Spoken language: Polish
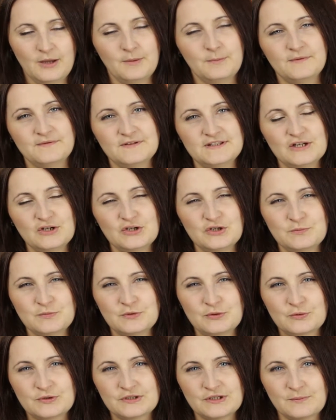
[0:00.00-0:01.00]

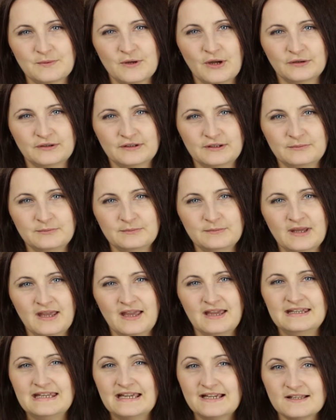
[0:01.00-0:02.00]
Powiedzieliśmy już sobie o tym,
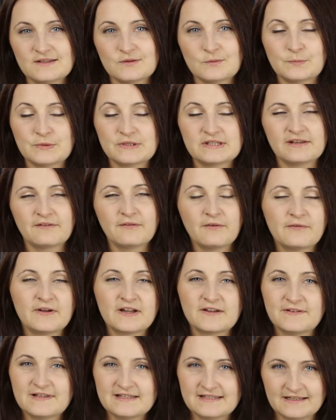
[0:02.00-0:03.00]
jakie są podstawowe
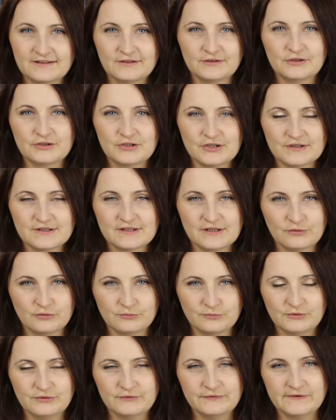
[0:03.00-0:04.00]
kwestie dotyczące
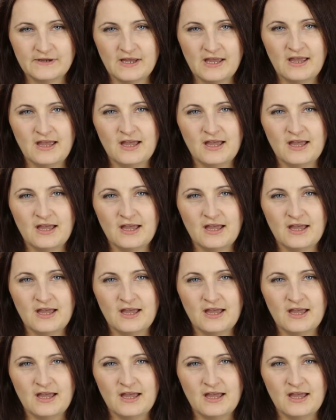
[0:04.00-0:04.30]
umów.